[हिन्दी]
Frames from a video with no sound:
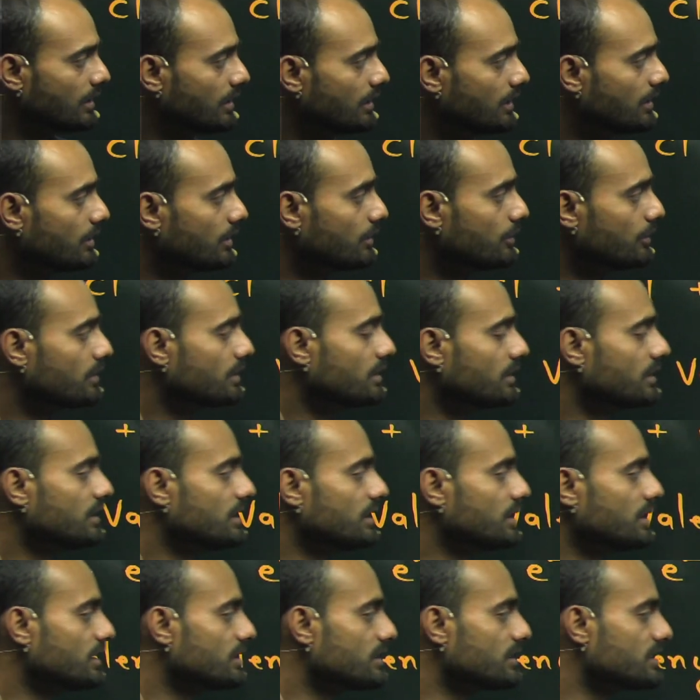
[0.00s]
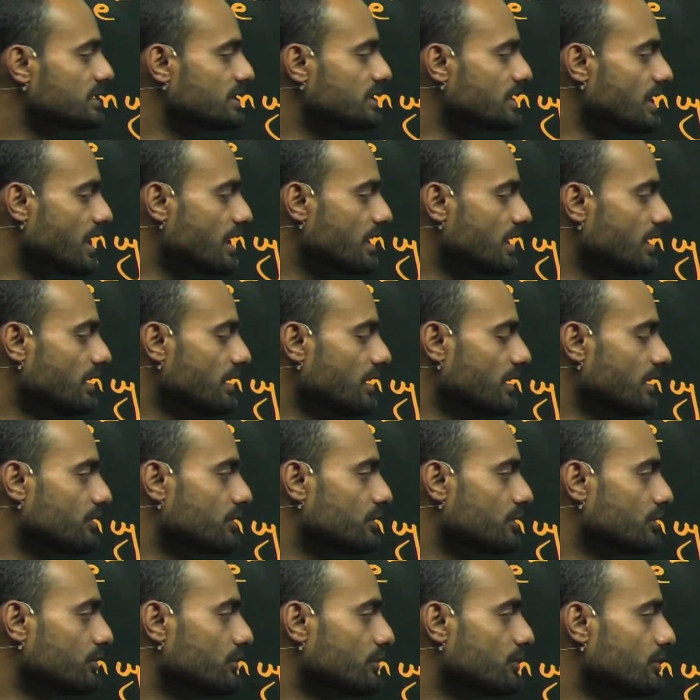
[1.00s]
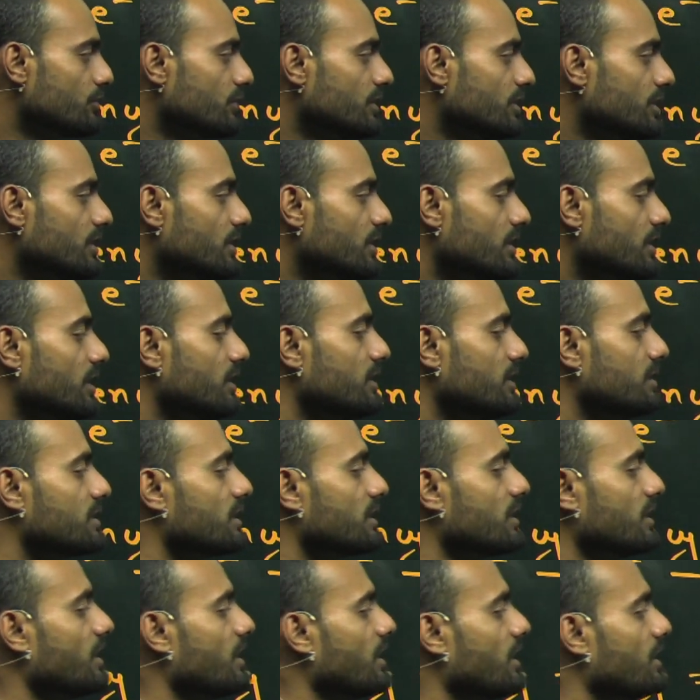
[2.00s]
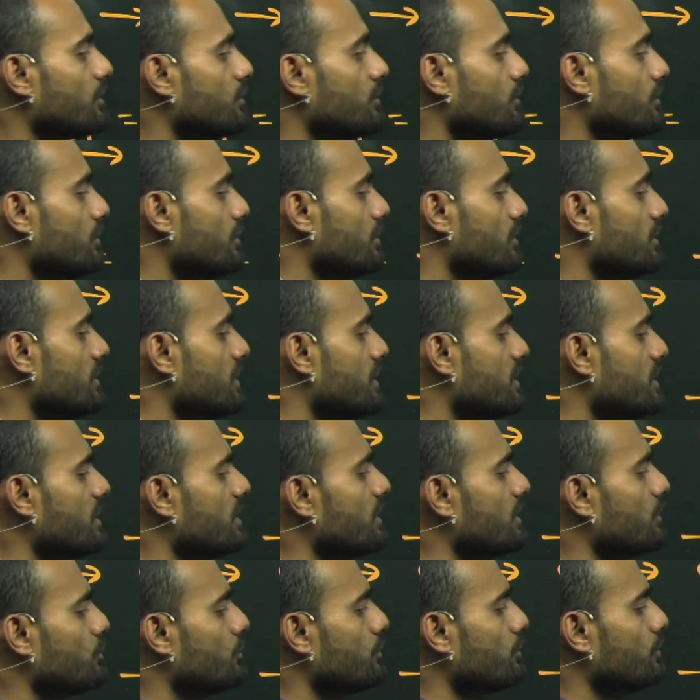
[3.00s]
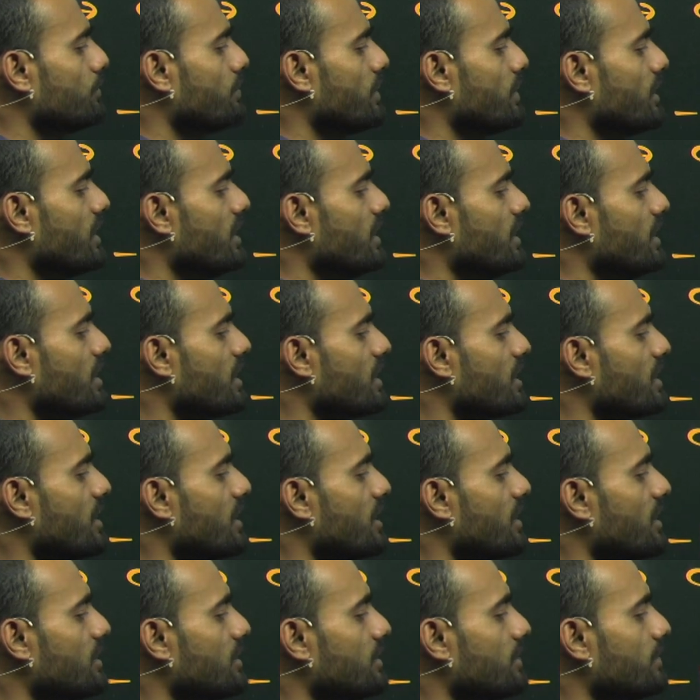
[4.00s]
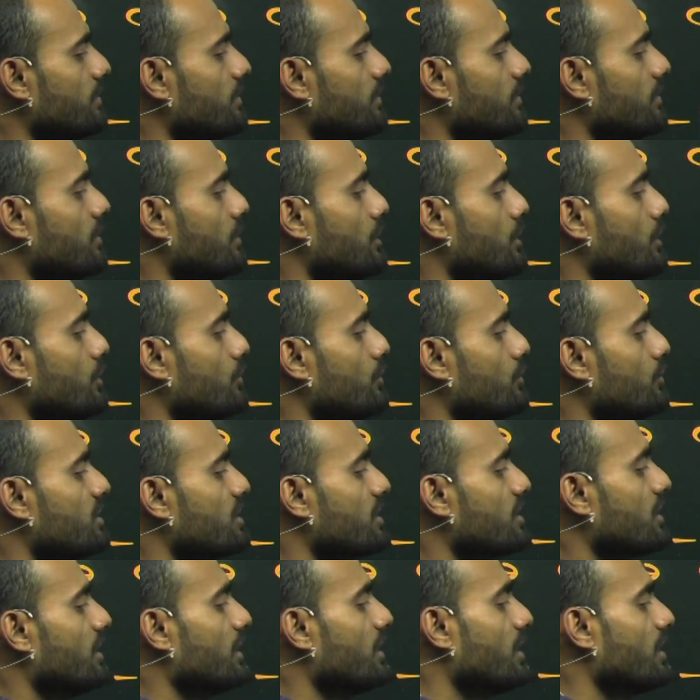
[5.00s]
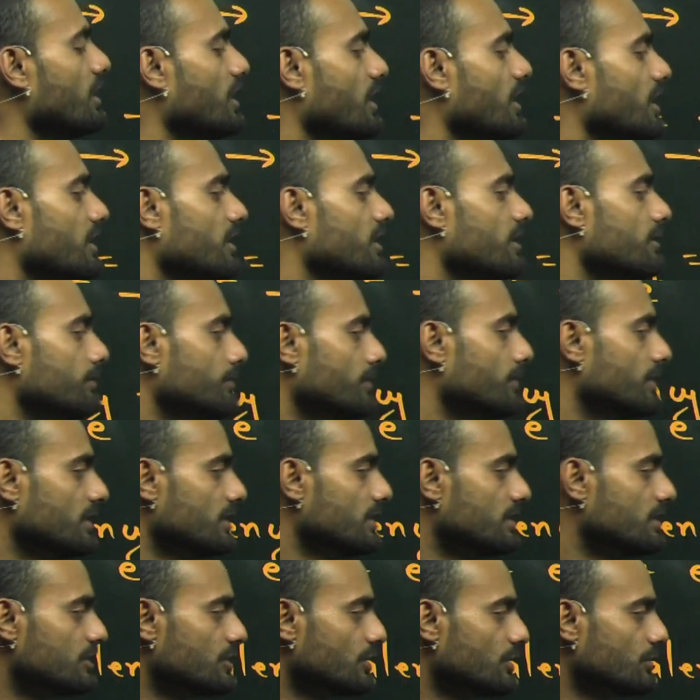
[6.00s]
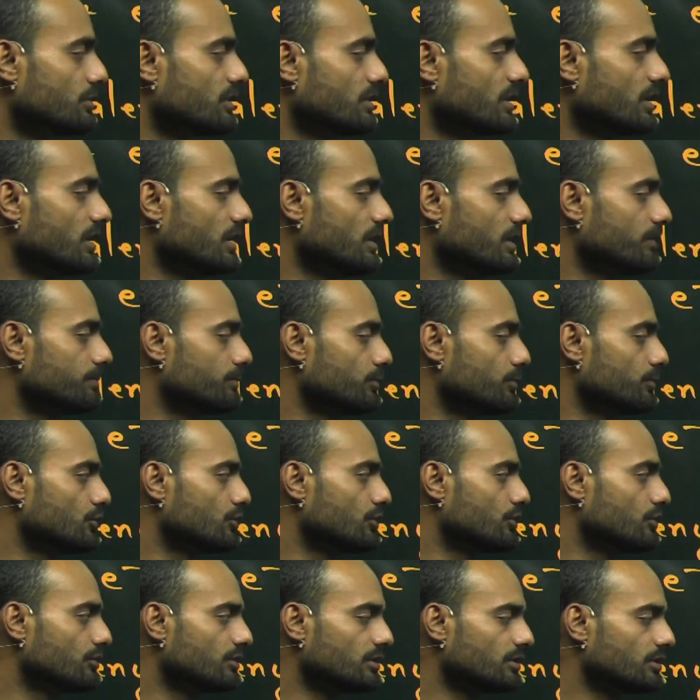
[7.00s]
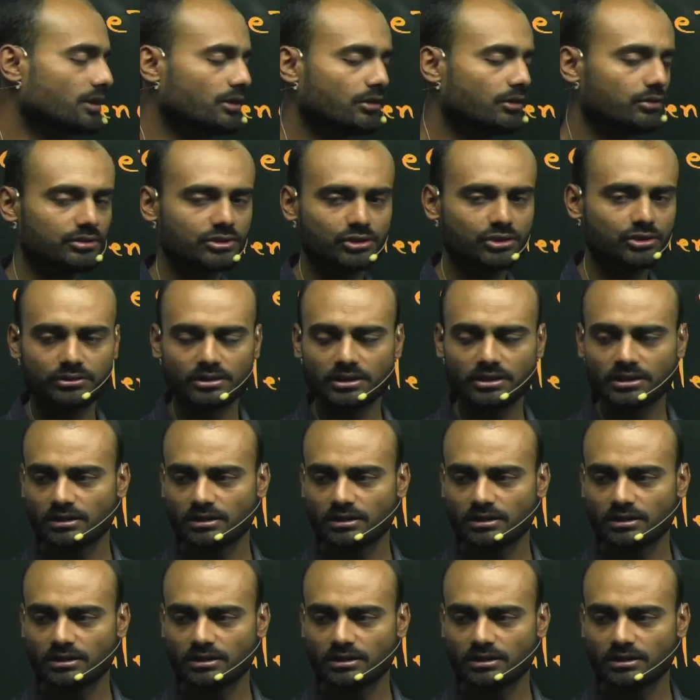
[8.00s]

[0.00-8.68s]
और यह चार इलेक्ट्रॉन को यदि रिलीज करेगा तो जैसे देखो पहले क्या था कि न्यूट्रल एटम में 14 ही प्रोटॉन था और 14